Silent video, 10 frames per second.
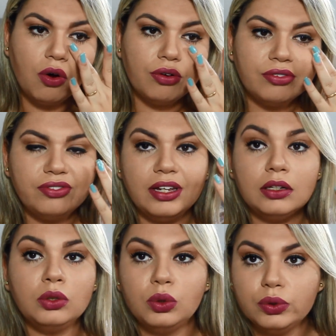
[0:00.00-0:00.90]
um
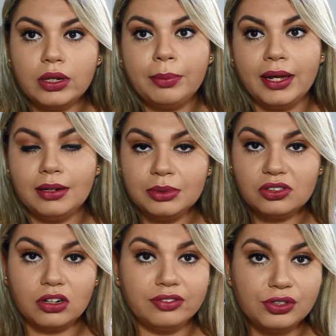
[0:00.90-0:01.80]
veludo, a pele
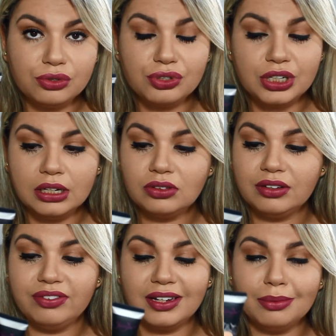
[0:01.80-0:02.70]
absorve de um jeito
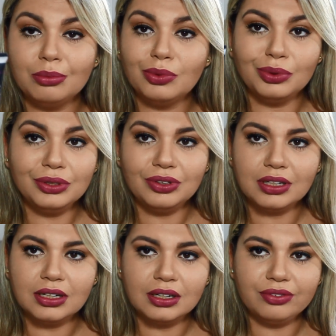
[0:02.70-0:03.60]
que fica muito
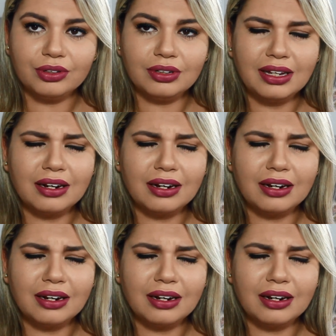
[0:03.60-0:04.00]
incrível